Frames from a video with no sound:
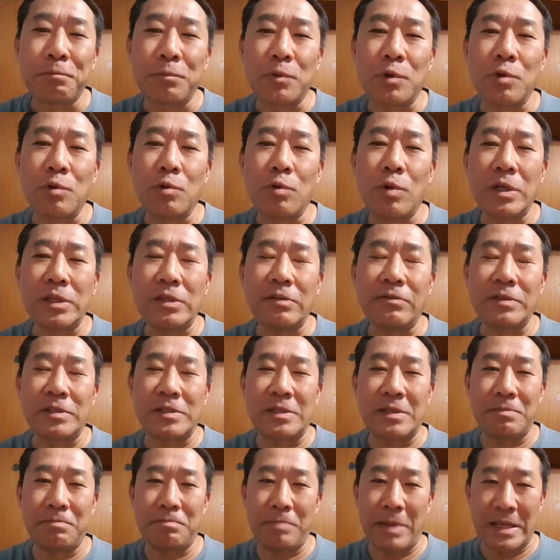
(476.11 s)
Então, quando
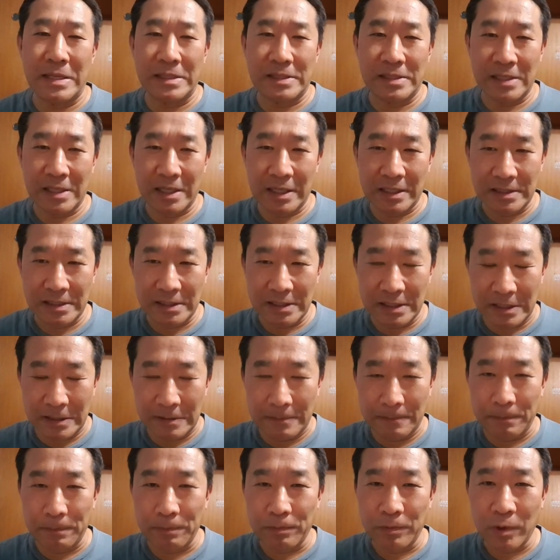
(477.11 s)
você pensa
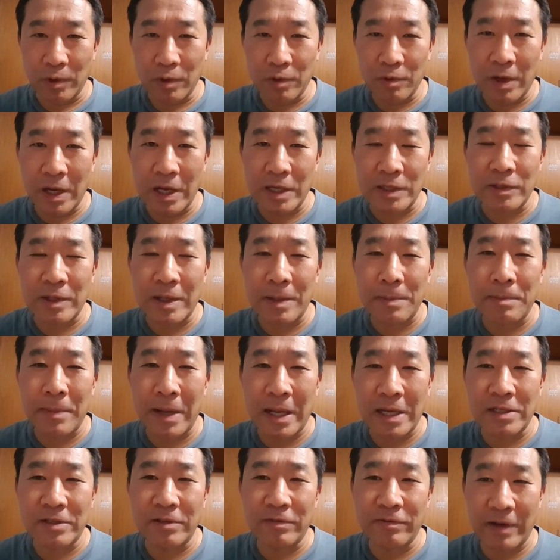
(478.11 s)
assim, eu acho é
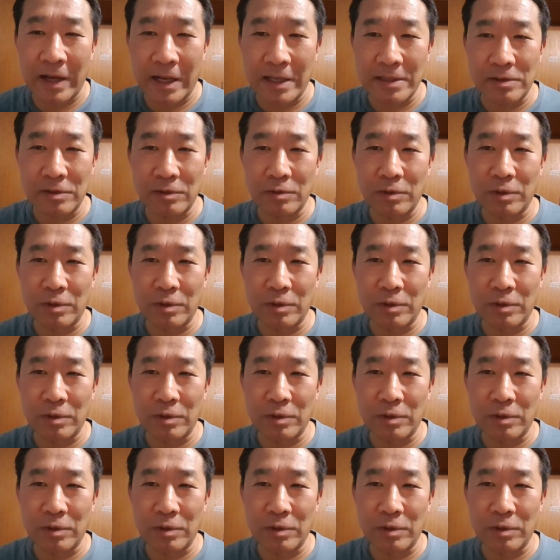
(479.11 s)
mais fácil.